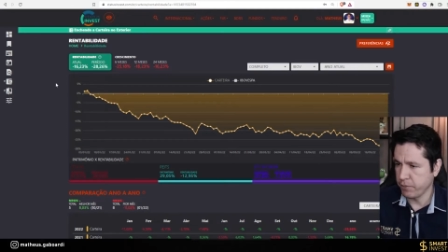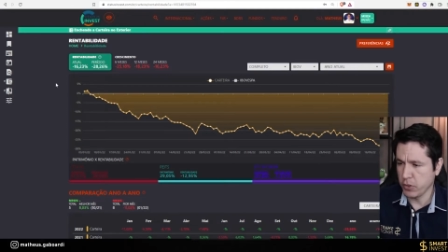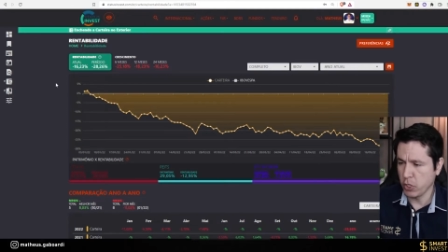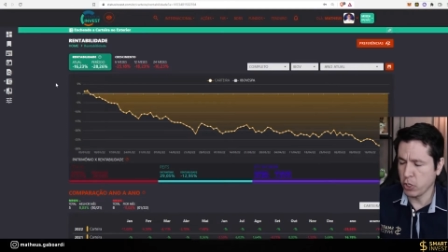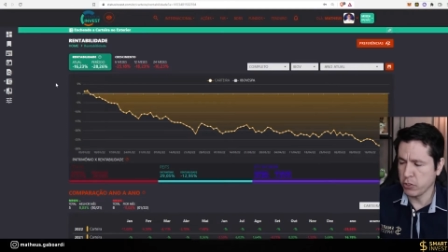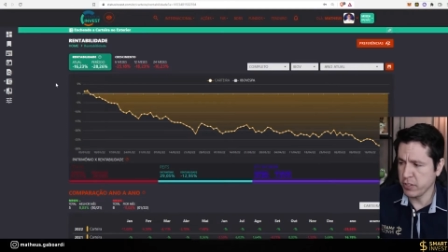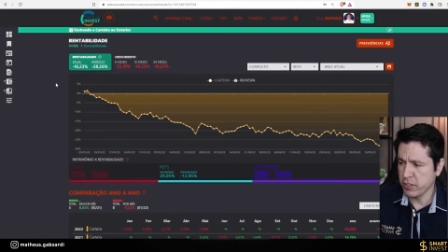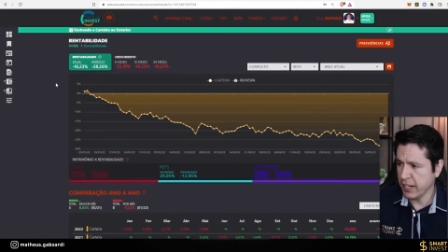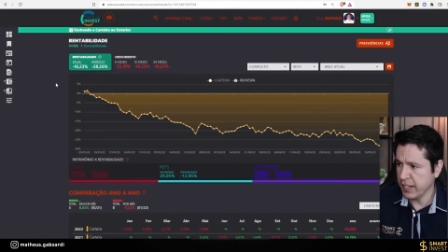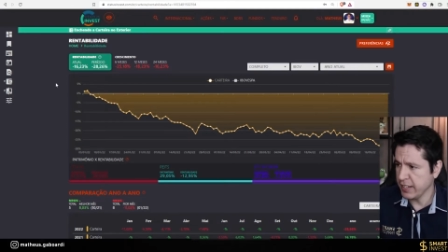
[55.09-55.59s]

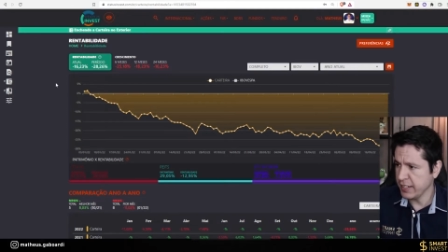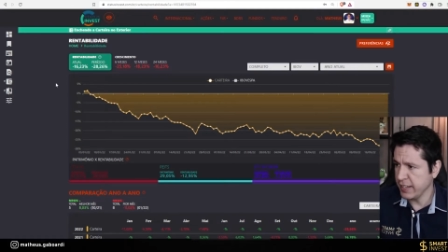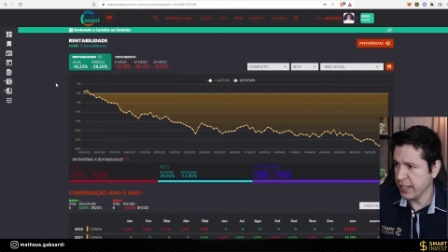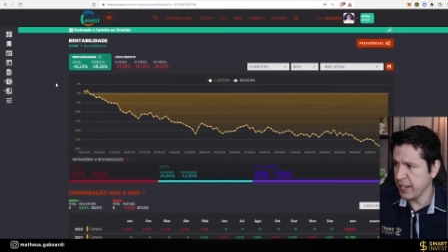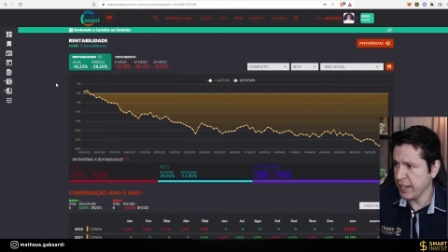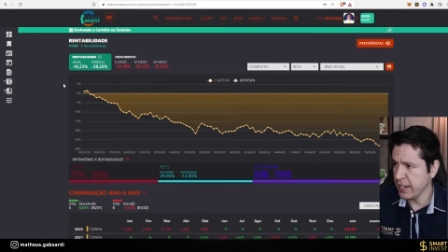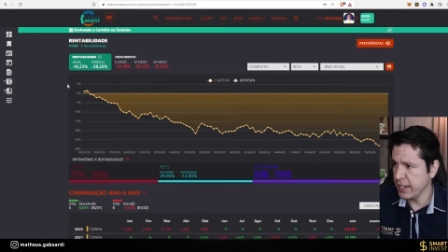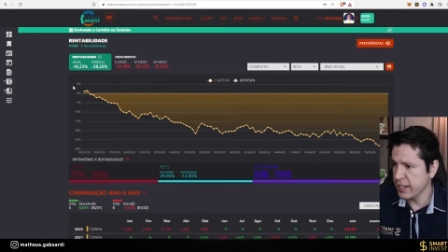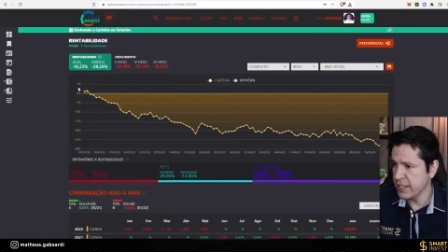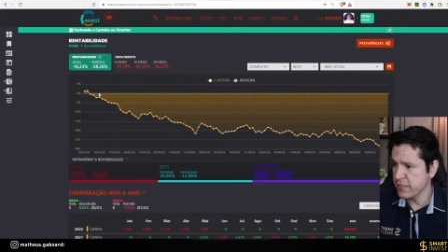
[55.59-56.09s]
nossa
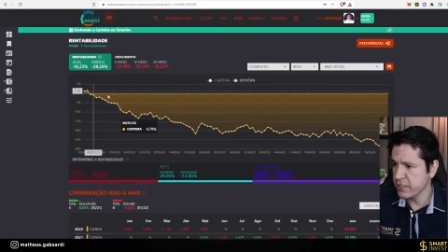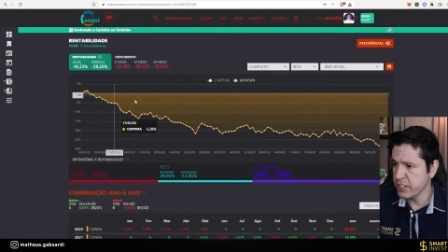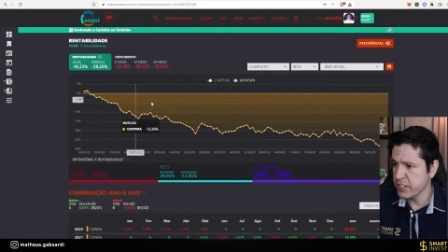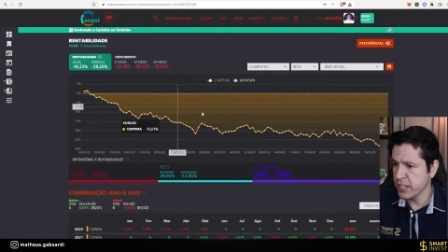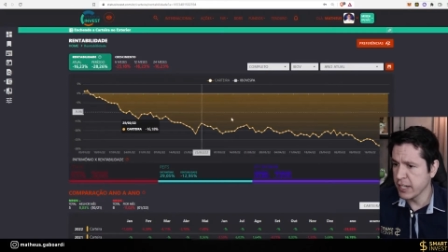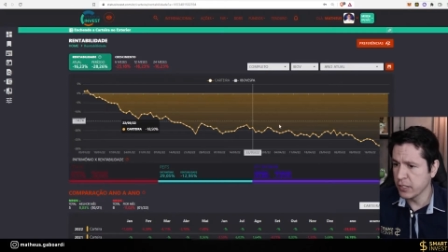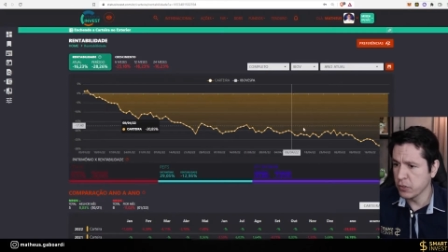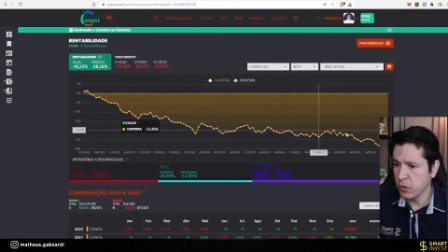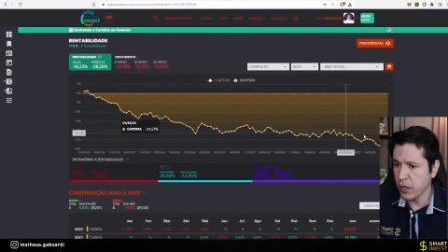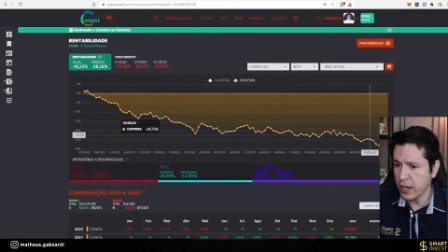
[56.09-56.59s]
carteira neste
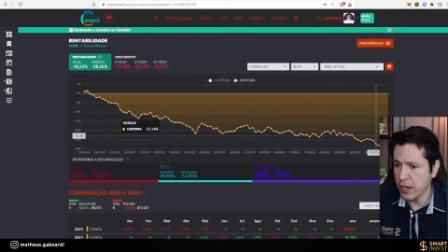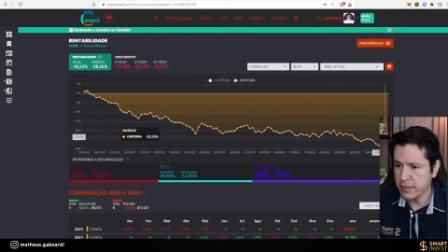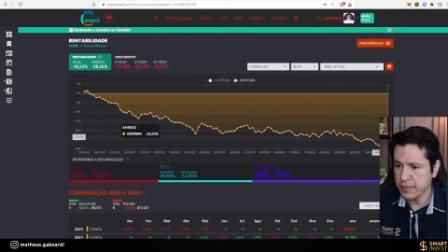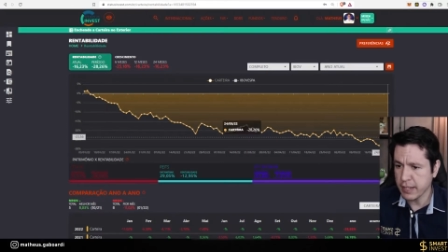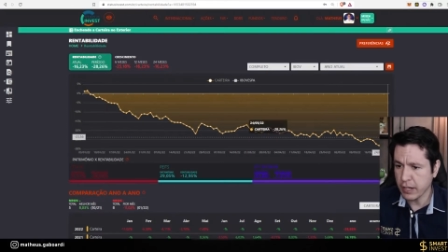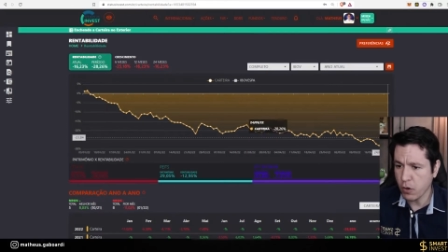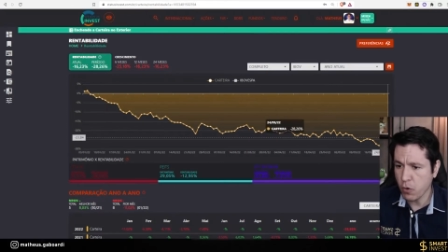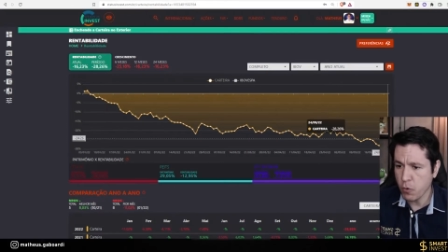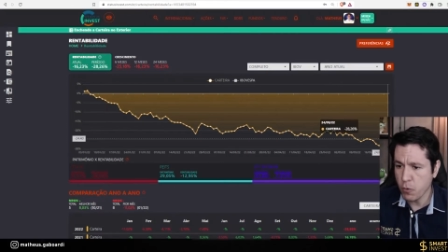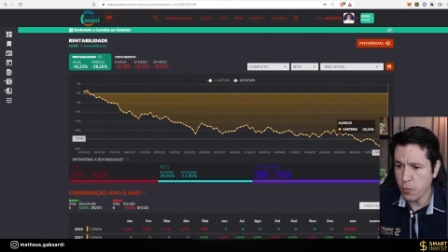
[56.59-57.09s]
ano, ela está
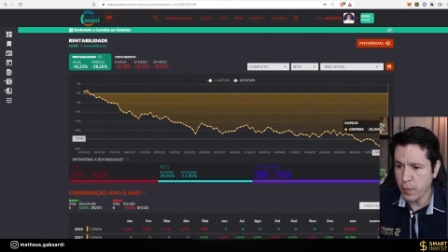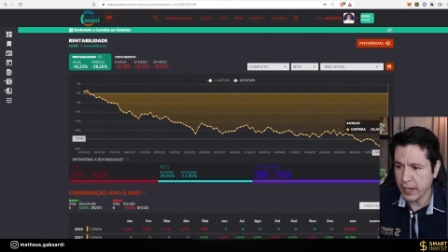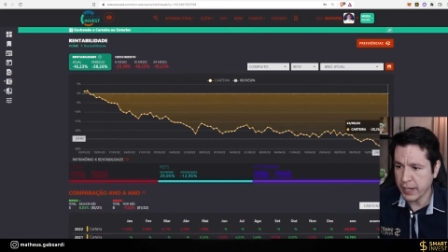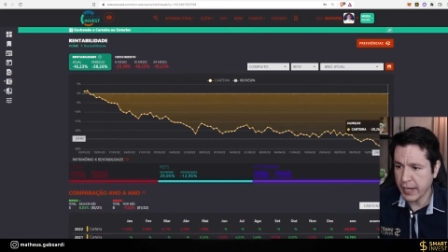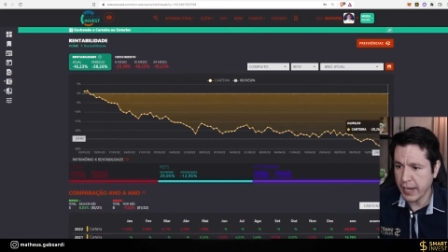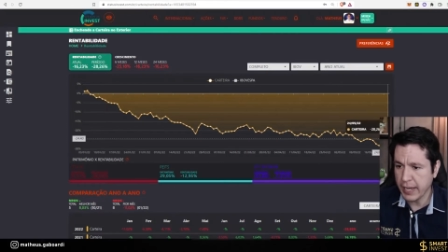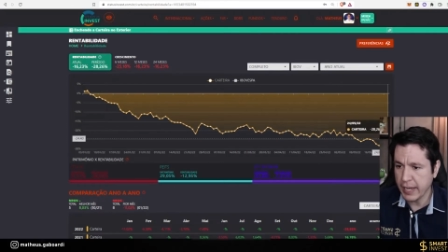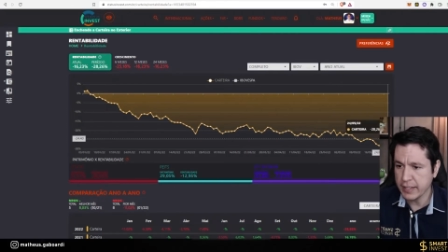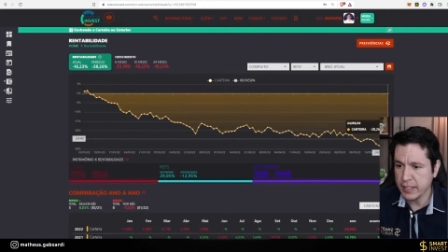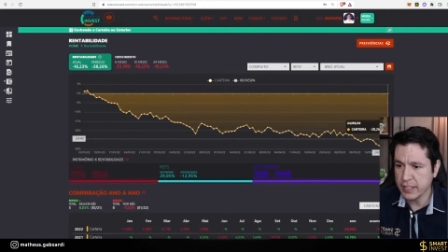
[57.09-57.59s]
com uma
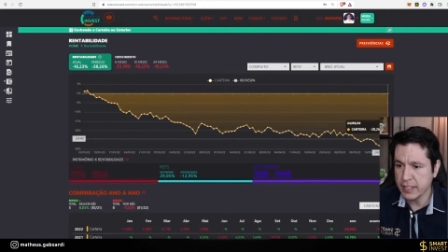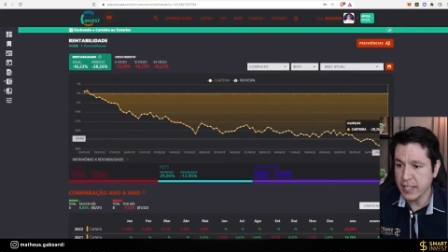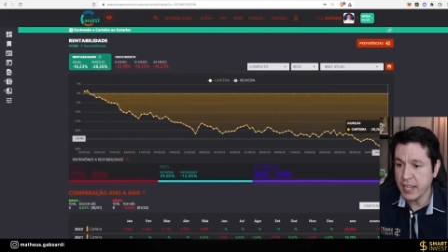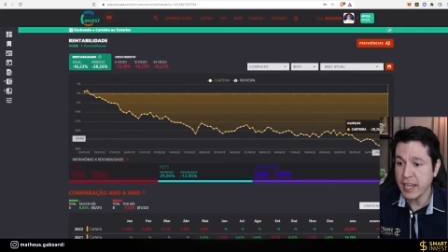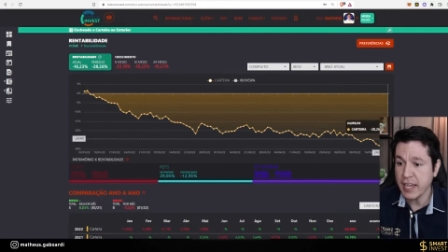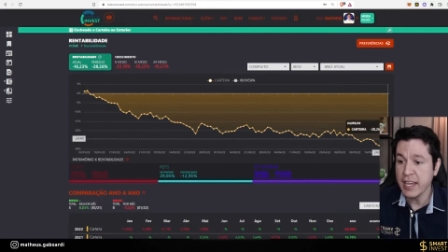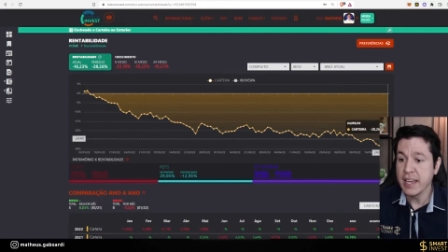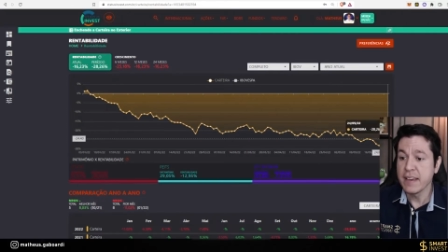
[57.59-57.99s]
queda de